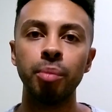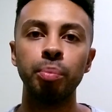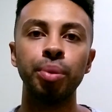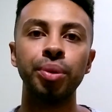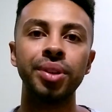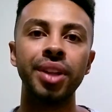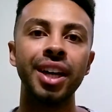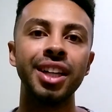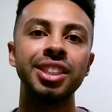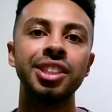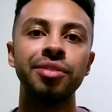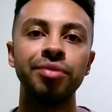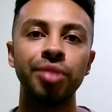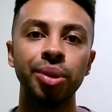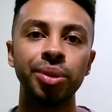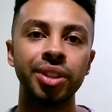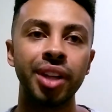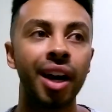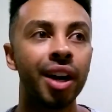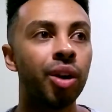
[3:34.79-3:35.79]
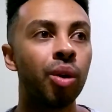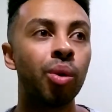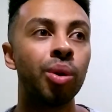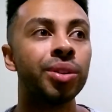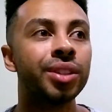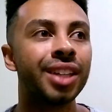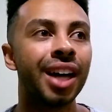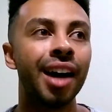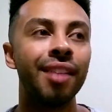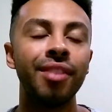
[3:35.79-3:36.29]
pudesse voltar, eu
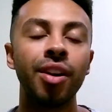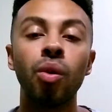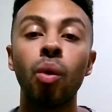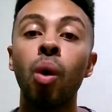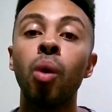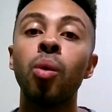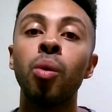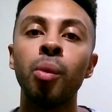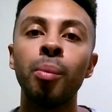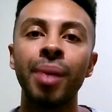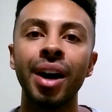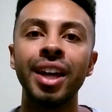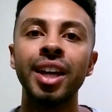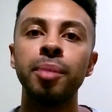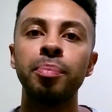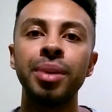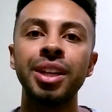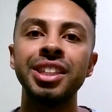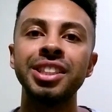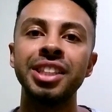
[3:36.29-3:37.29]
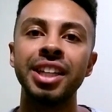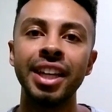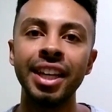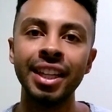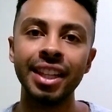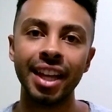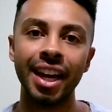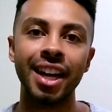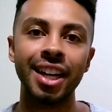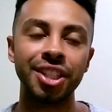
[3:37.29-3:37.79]
contava com uma reprise
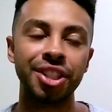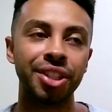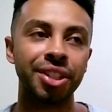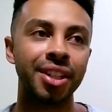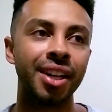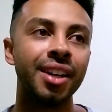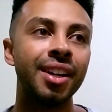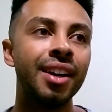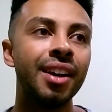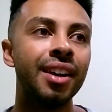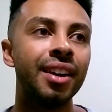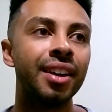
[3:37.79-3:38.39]
inédita.